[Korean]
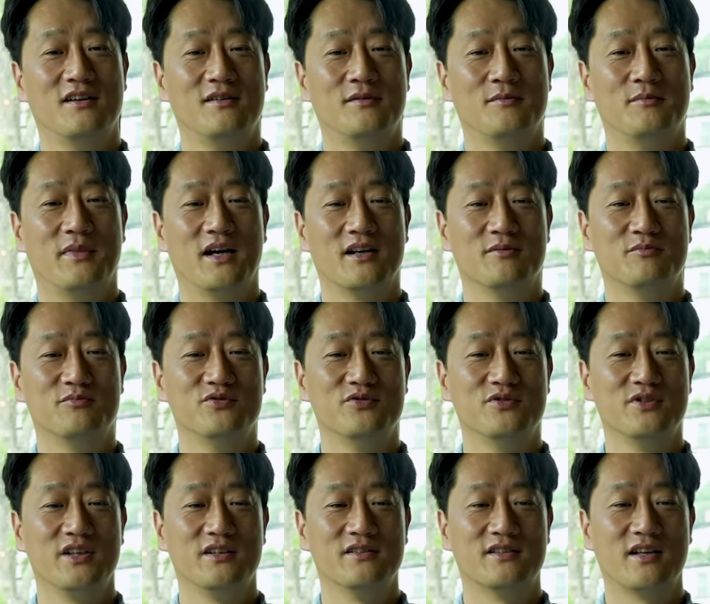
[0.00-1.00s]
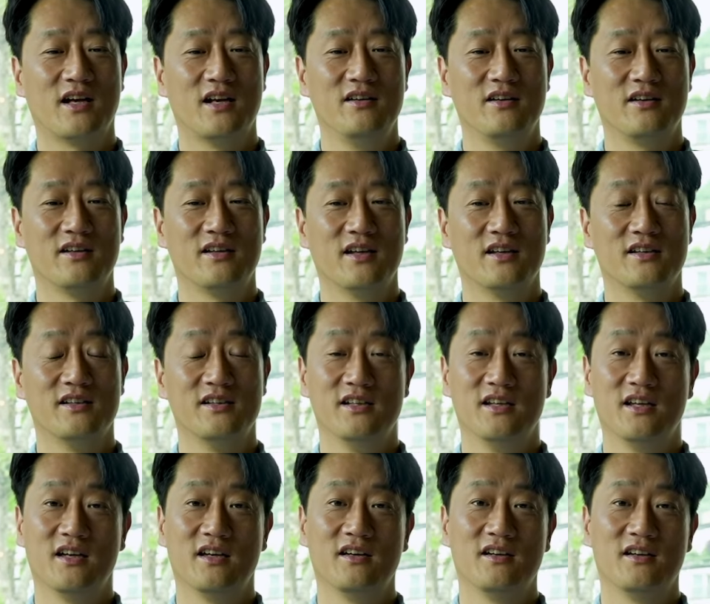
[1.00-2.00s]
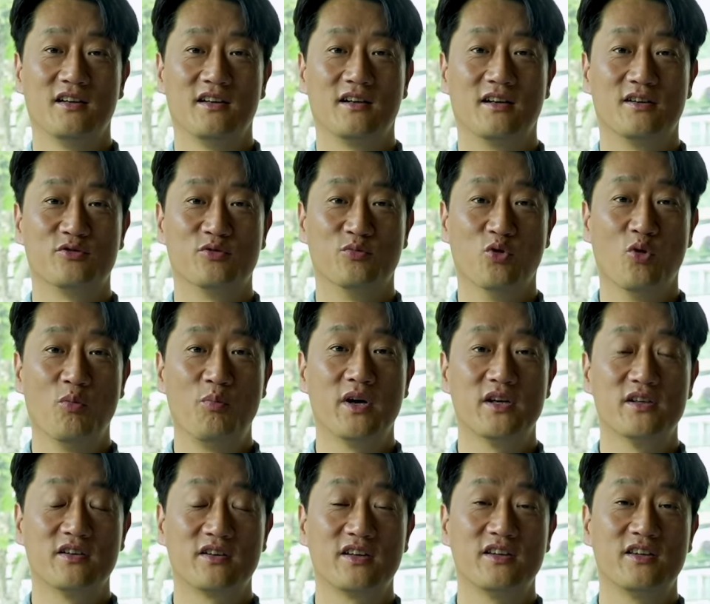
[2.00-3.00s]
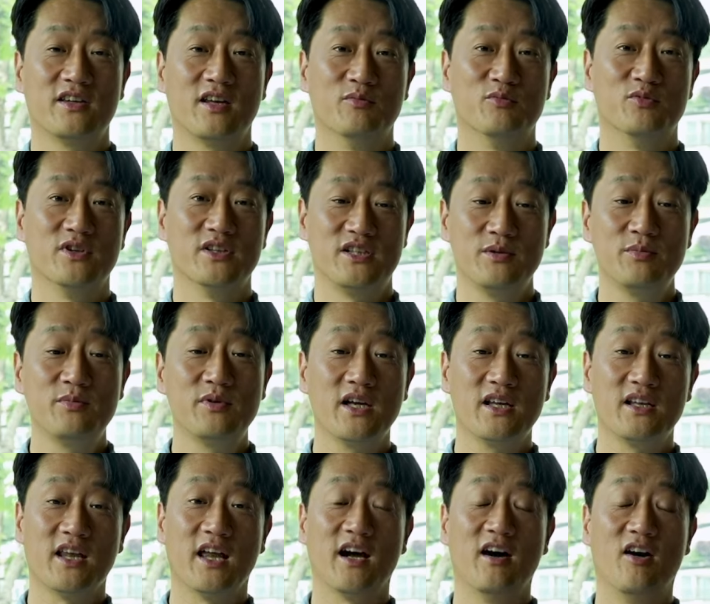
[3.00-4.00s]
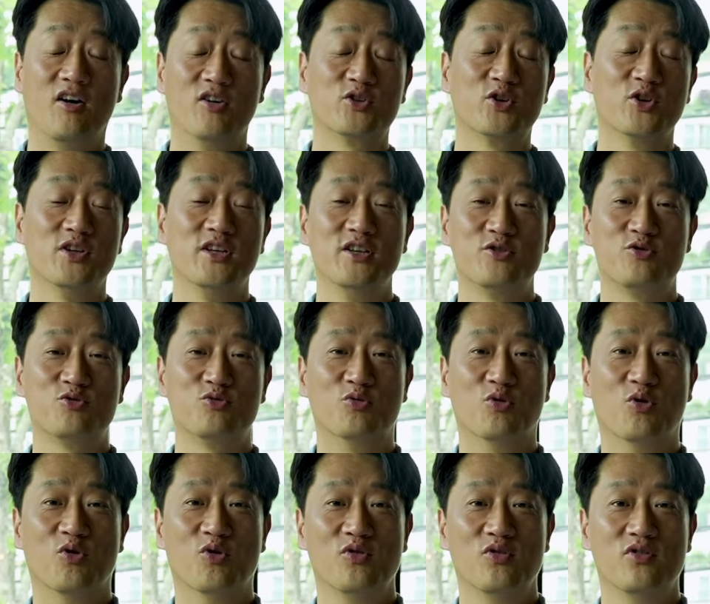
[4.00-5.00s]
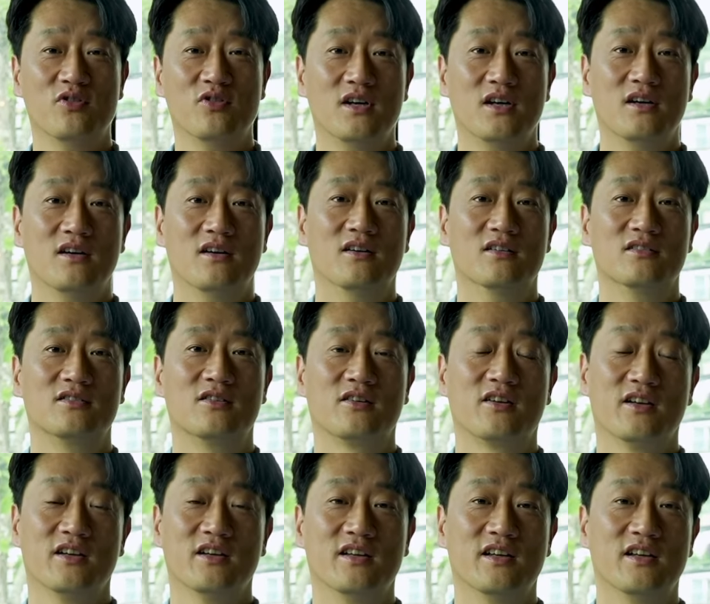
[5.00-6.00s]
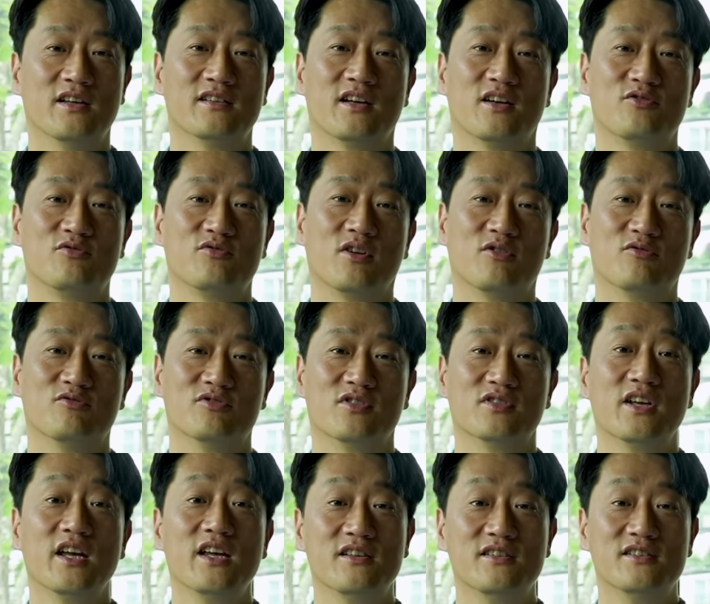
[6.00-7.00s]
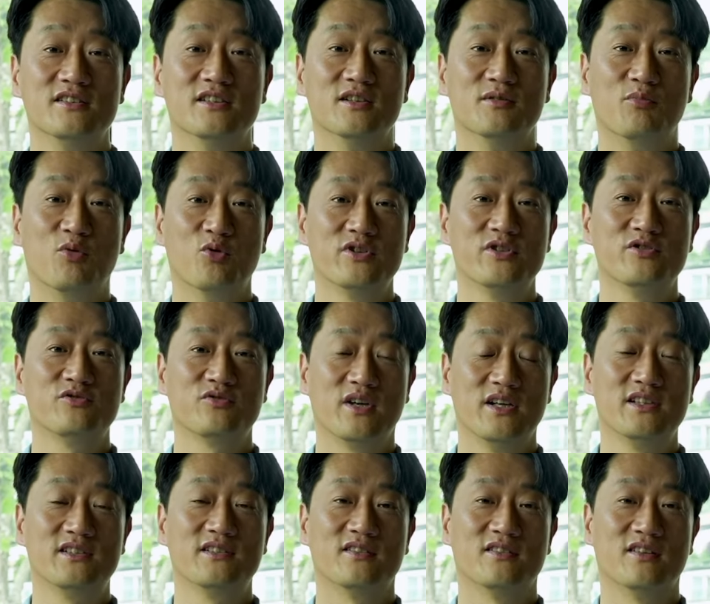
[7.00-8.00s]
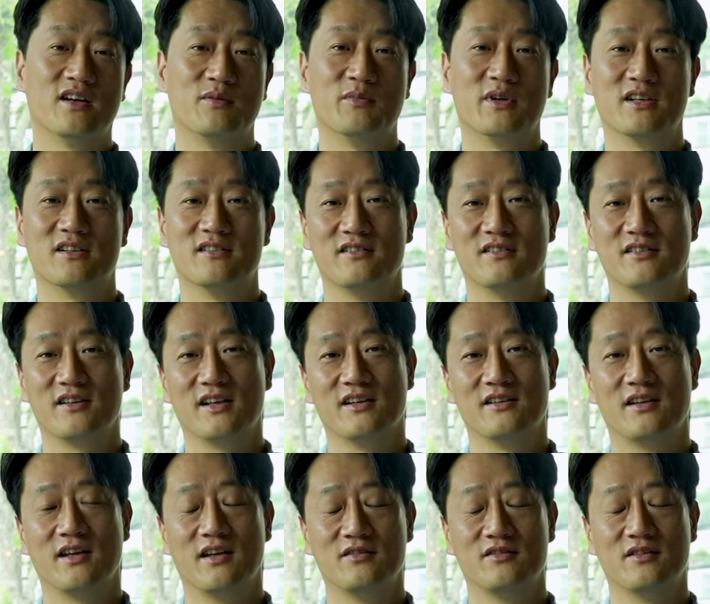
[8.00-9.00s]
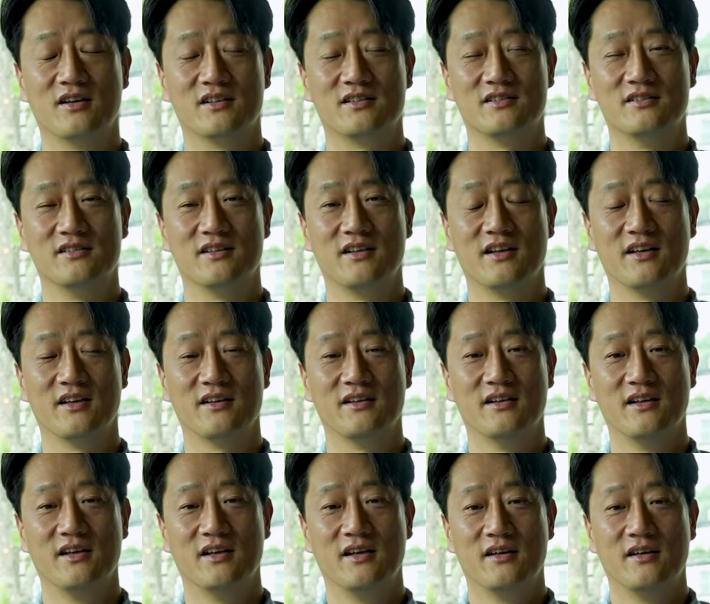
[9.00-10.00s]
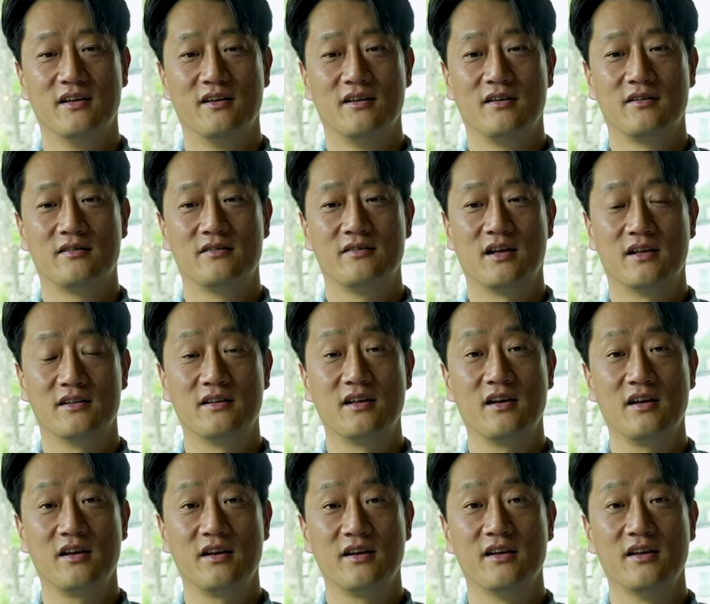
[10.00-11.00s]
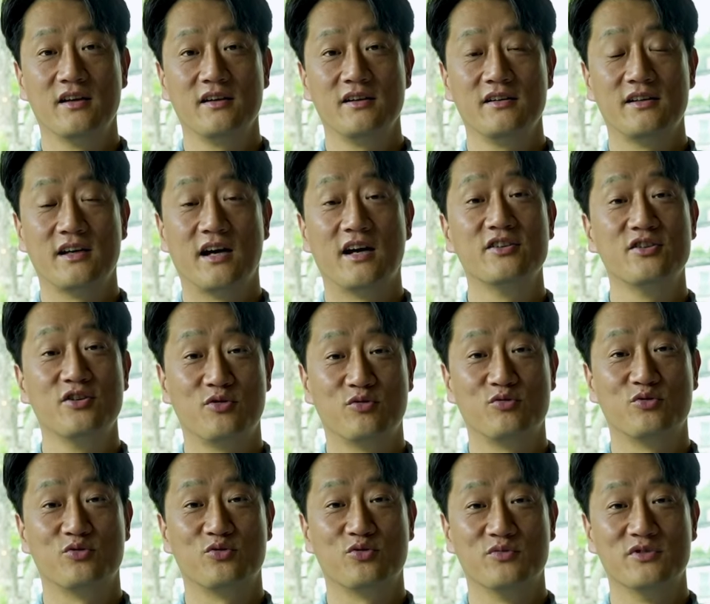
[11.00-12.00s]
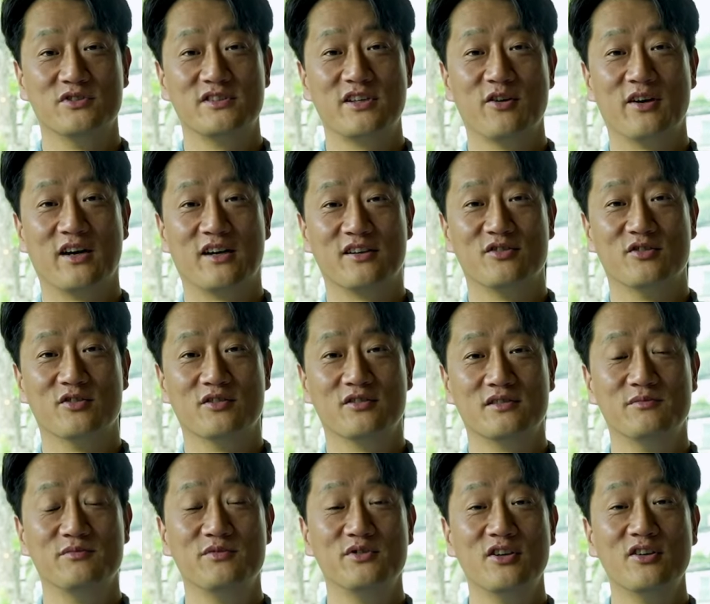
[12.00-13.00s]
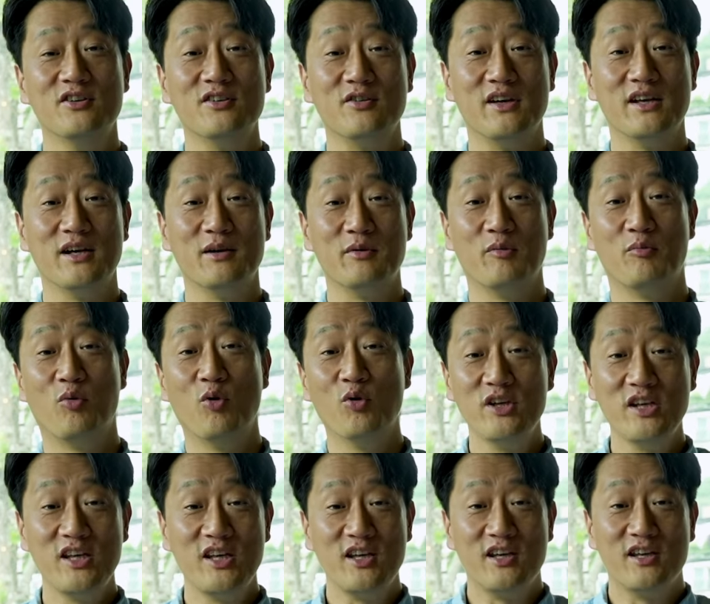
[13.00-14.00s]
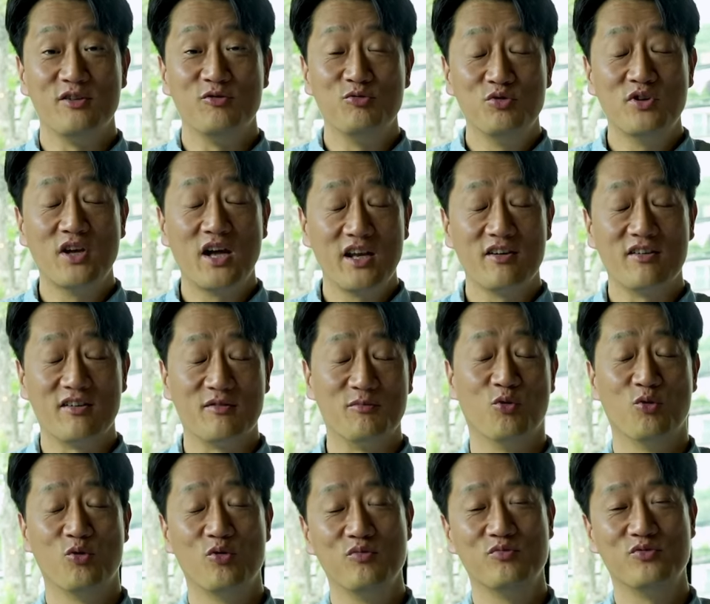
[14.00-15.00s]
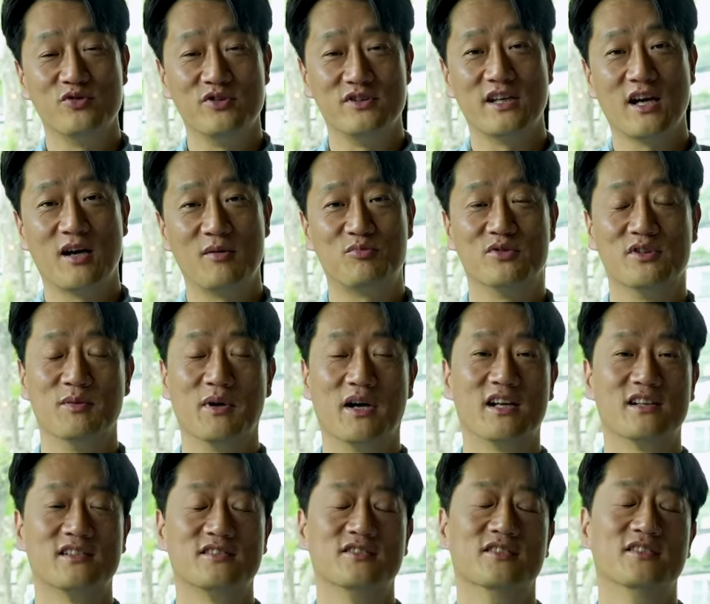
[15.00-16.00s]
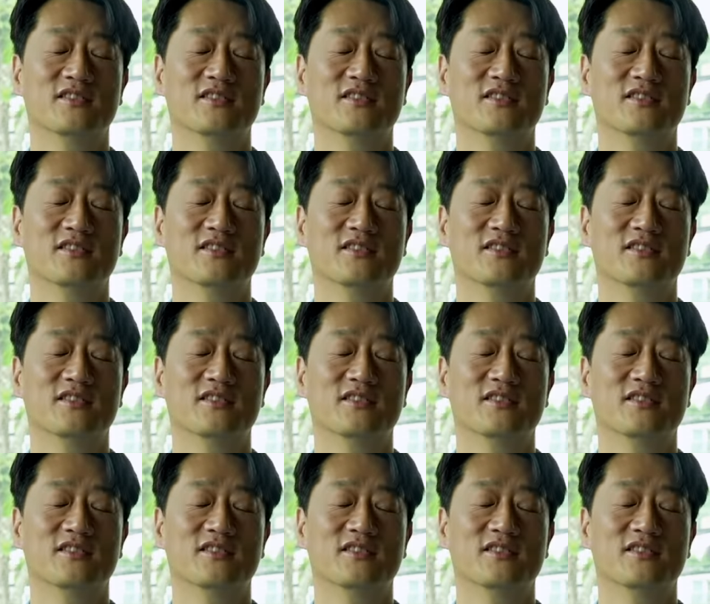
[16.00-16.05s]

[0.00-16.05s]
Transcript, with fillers: 많은 분들이 그 달력에 대한 이해가 좀 높아졌기 때문에 쉽게 내가 어떤 일주고 어떻게 내 사주가 구성되어 있는지를 보실 수가 있어서 아마 그런 게 되는 것 같은데 그 간단하게 양력으로 좀 넣으세요 양력 음력은 왜냐면 본인이 윤달인 걸 모르는 분들이 생각보다 많아서